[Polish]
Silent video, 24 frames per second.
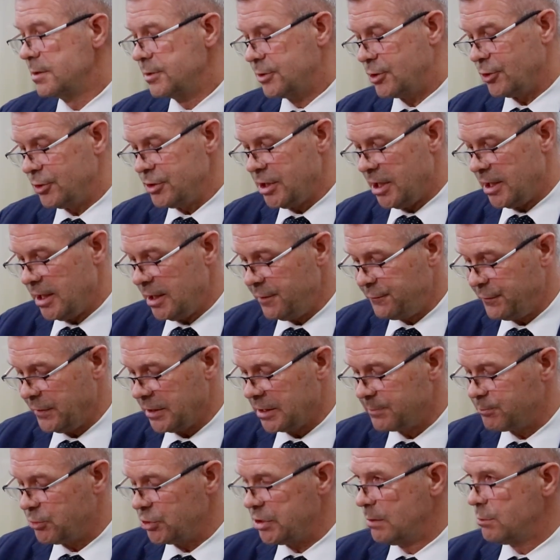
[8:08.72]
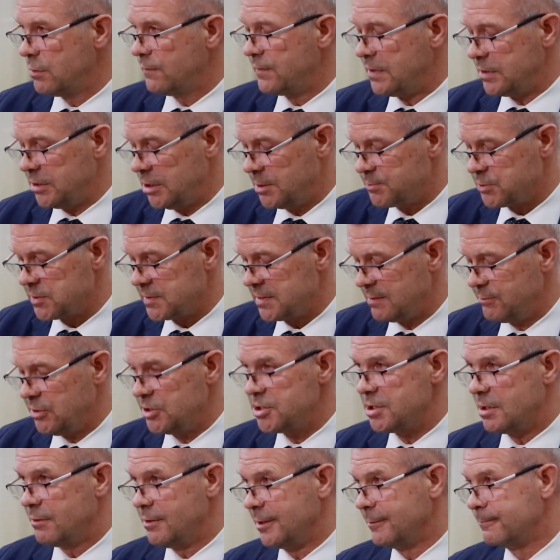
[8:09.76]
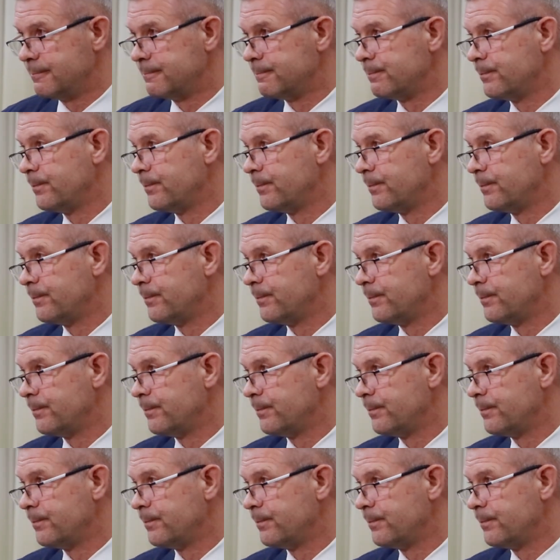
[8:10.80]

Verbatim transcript: To nie efekt podejmowanych przeze mnie działań,